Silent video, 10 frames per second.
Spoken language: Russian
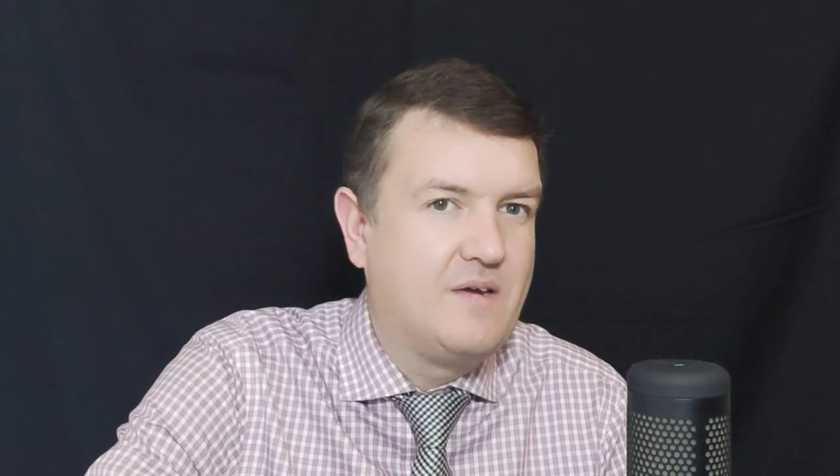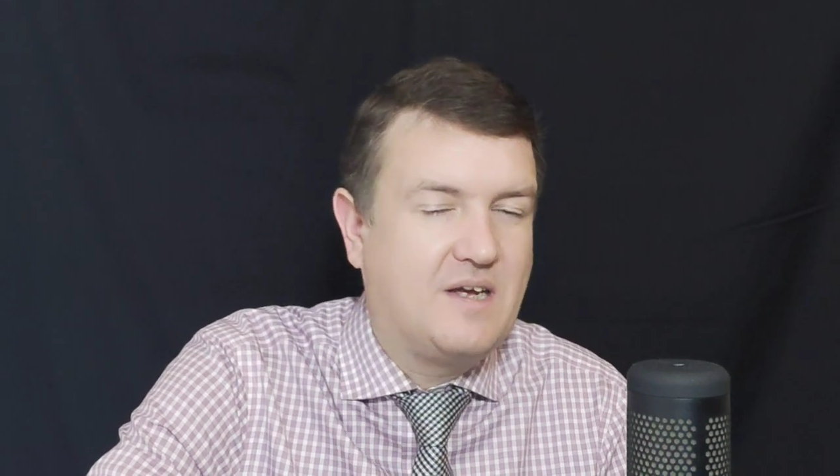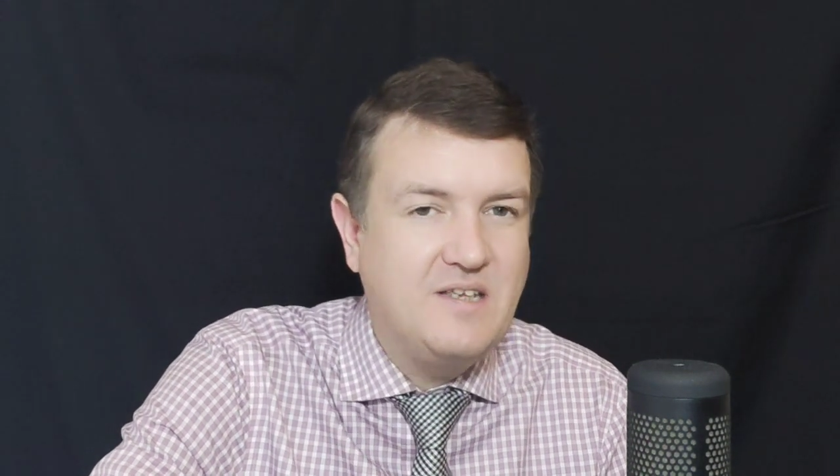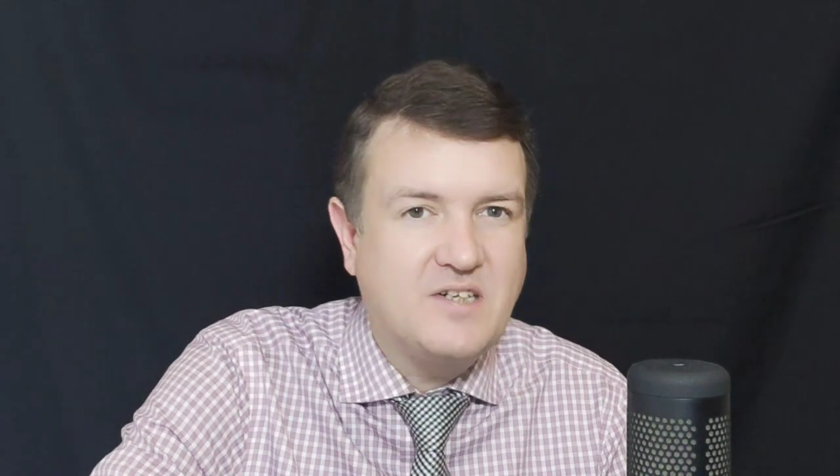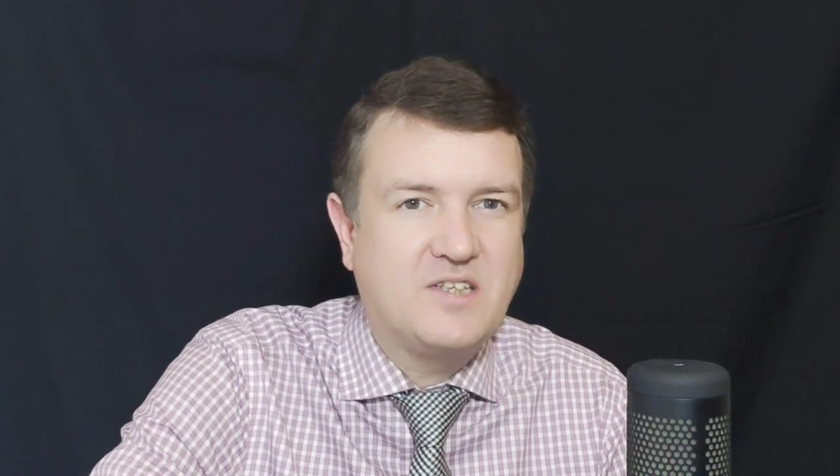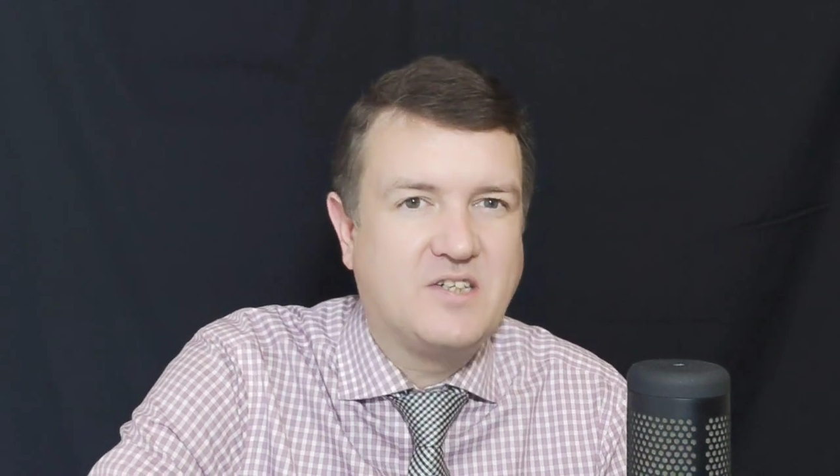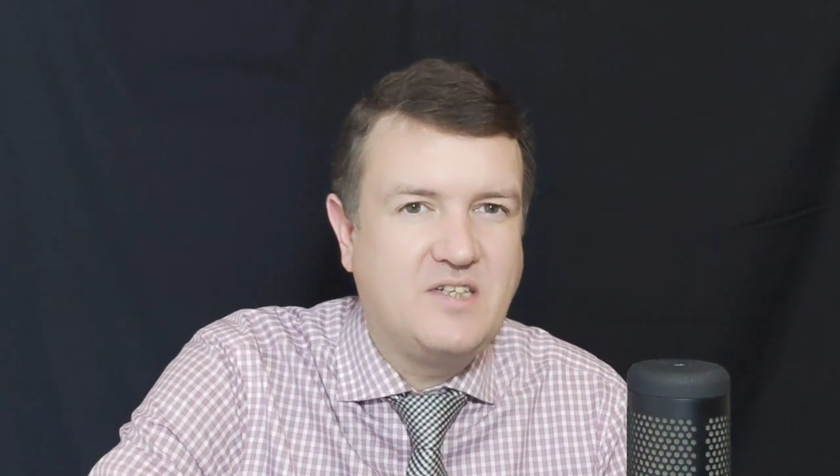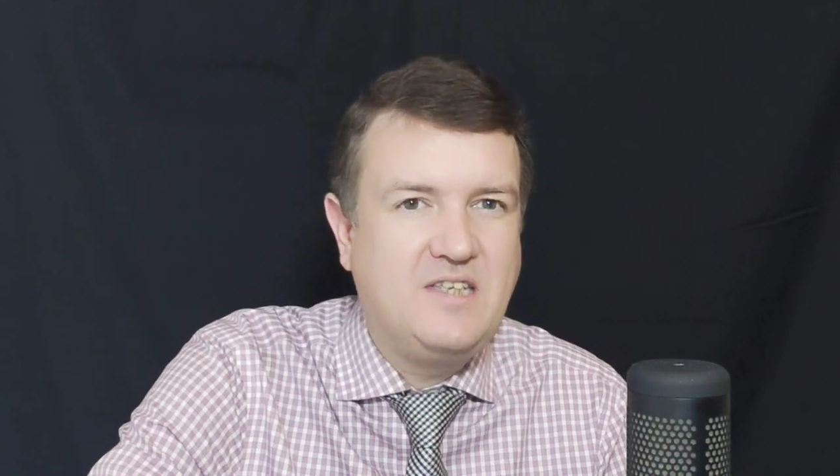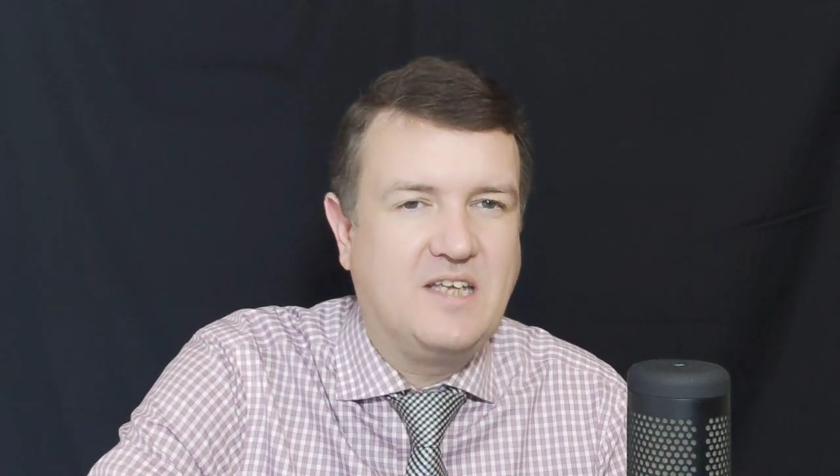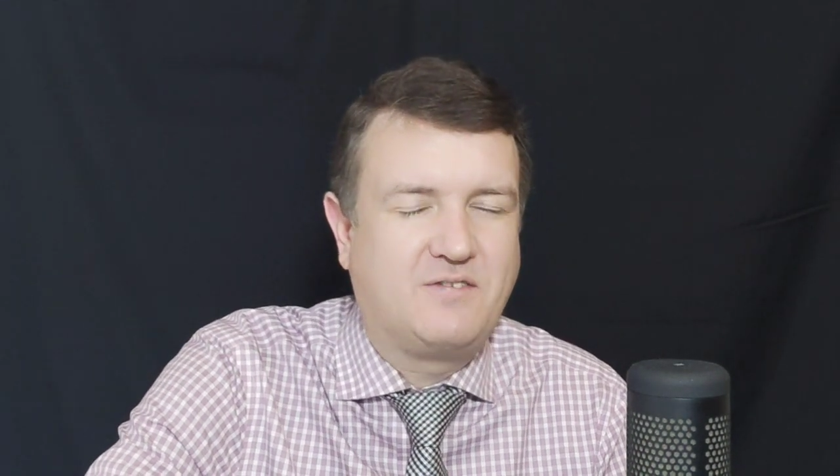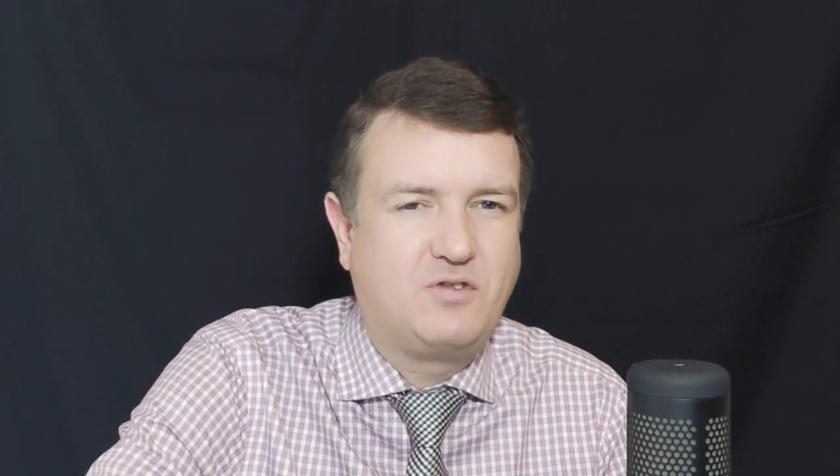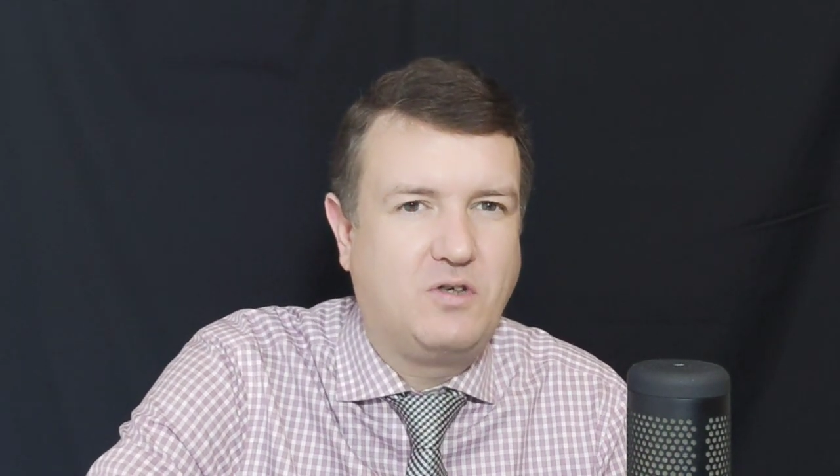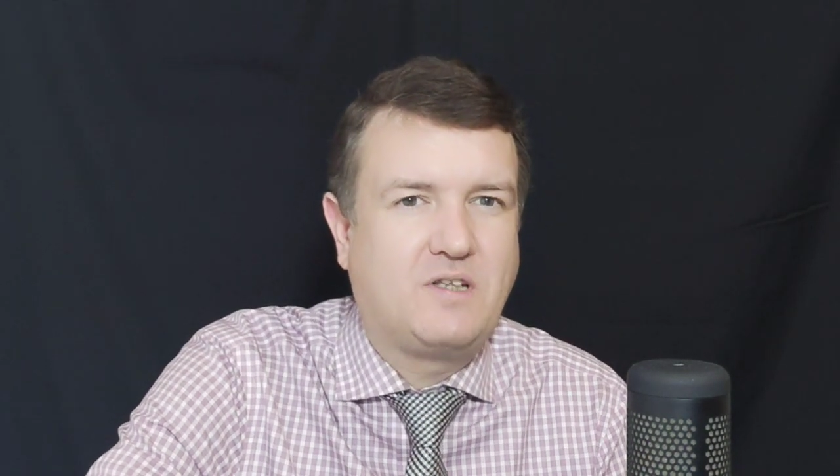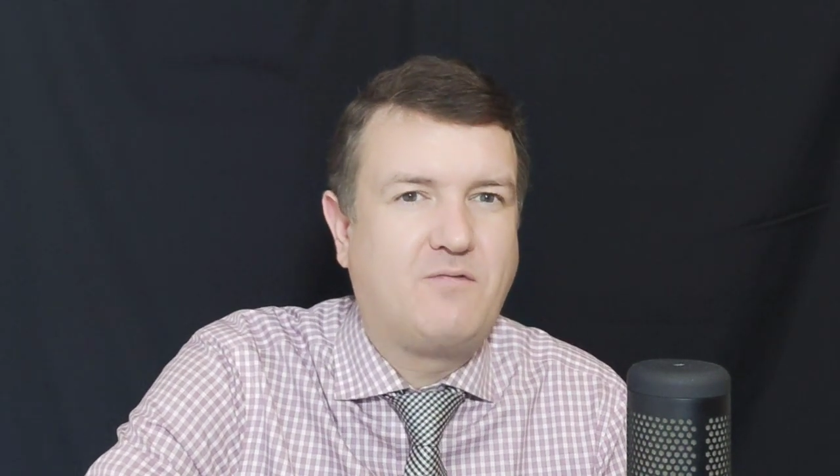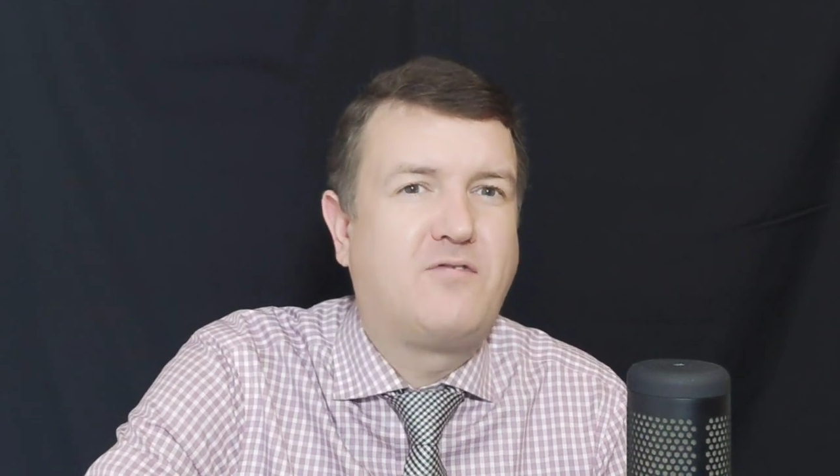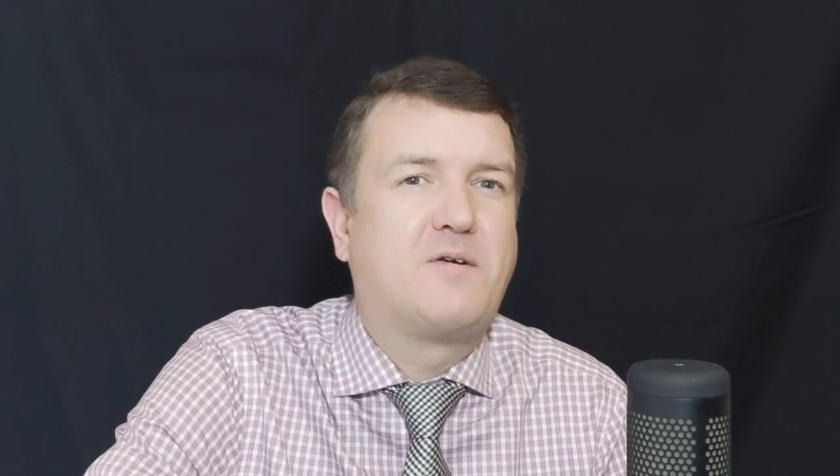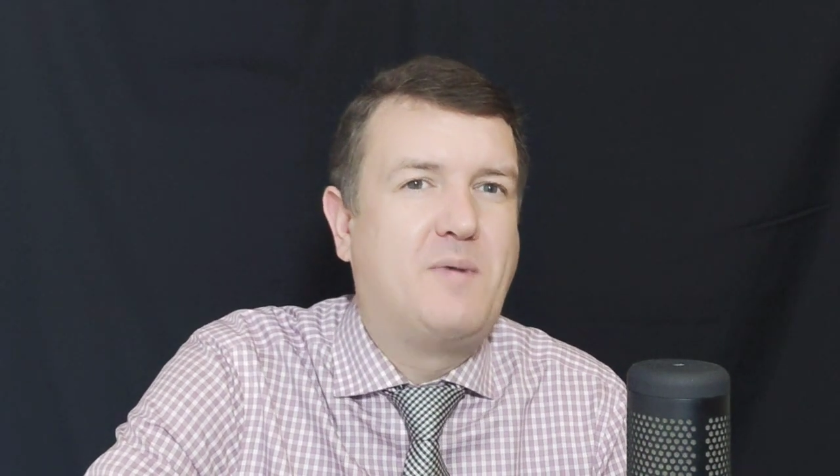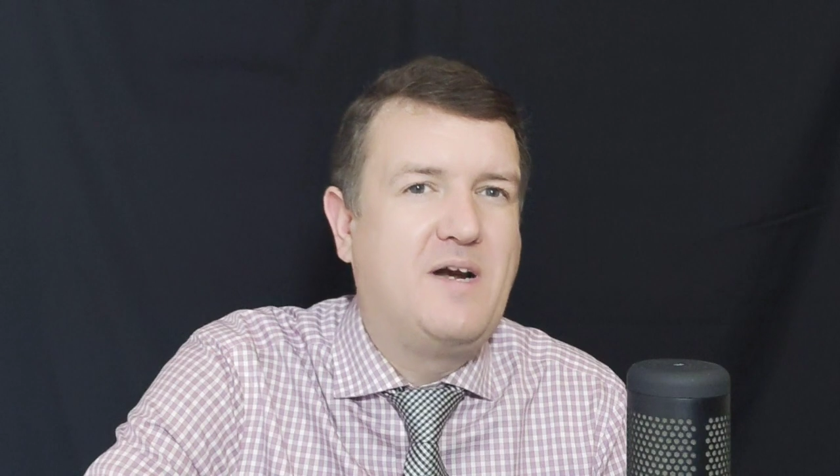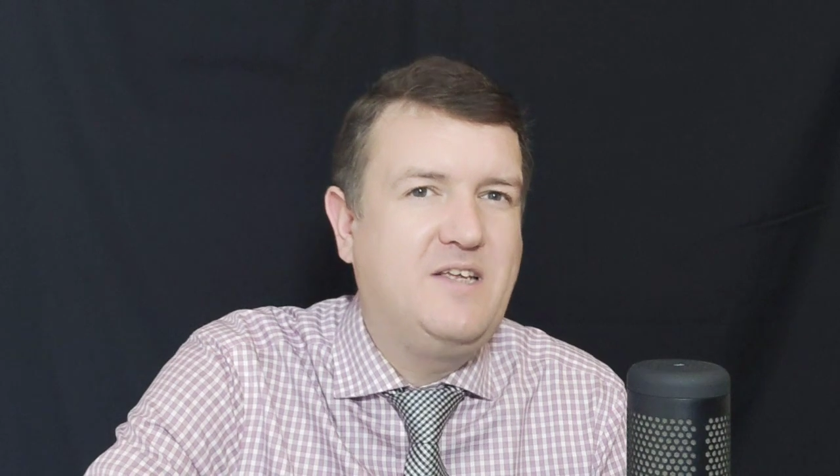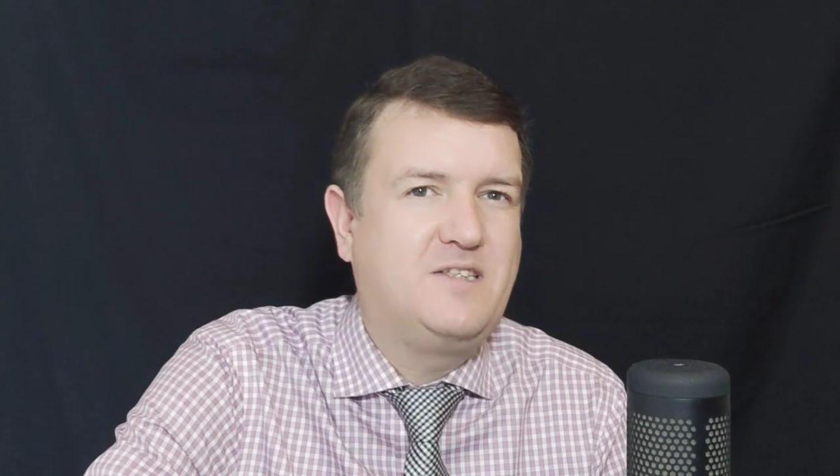Конечно же нет, все это
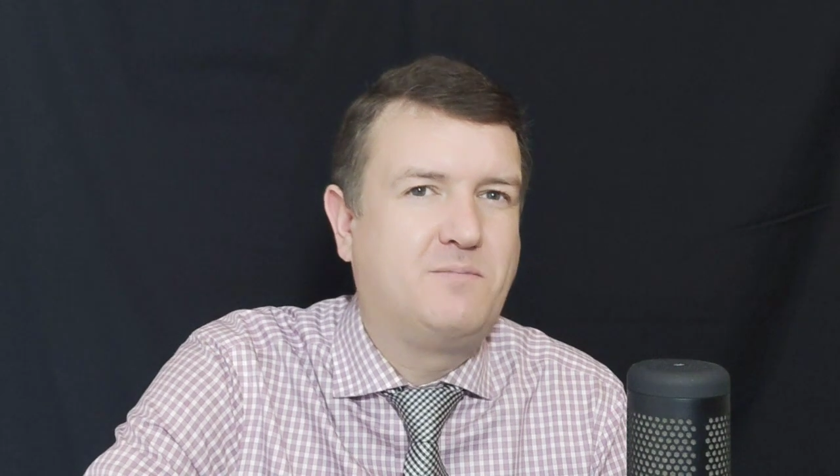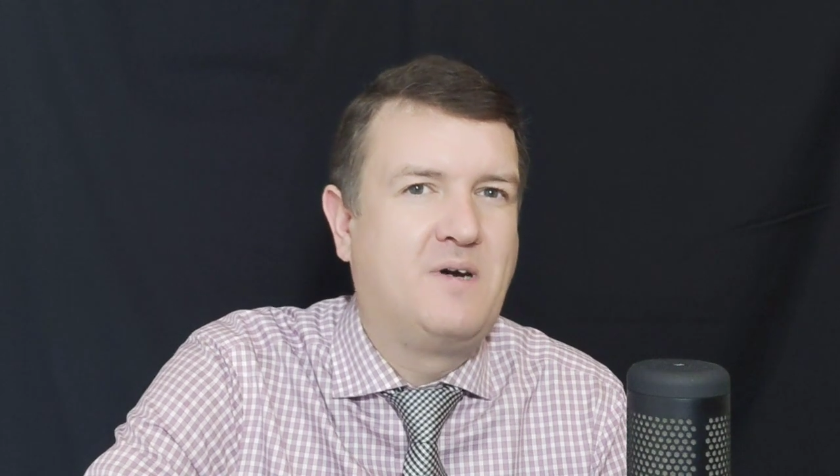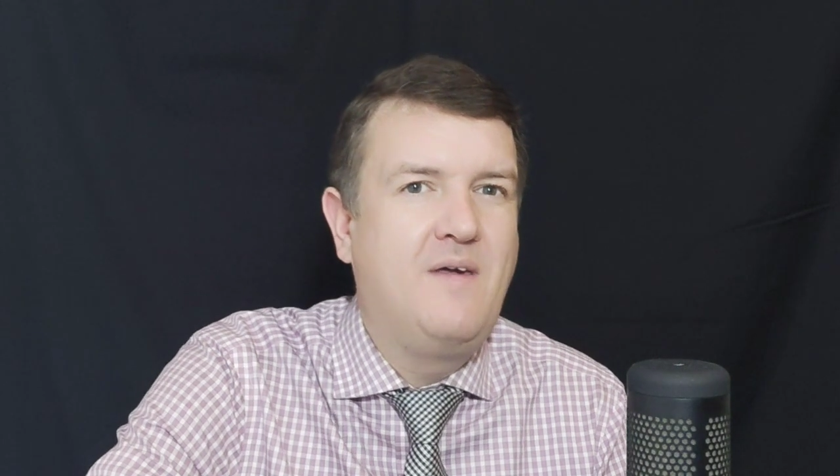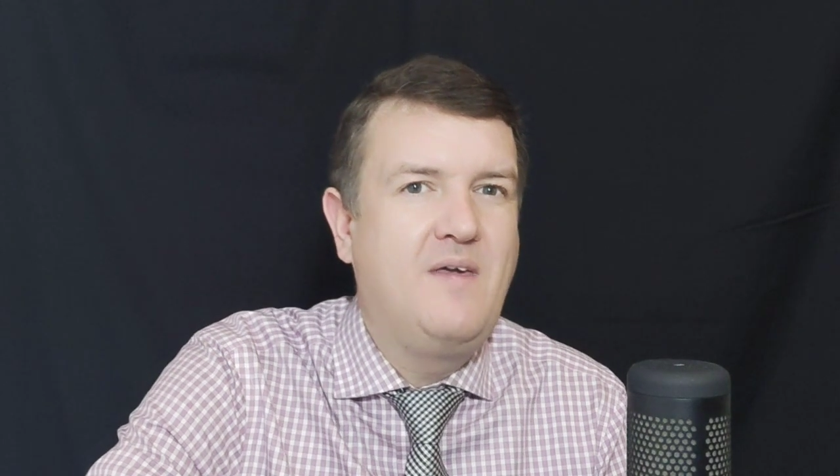формализм,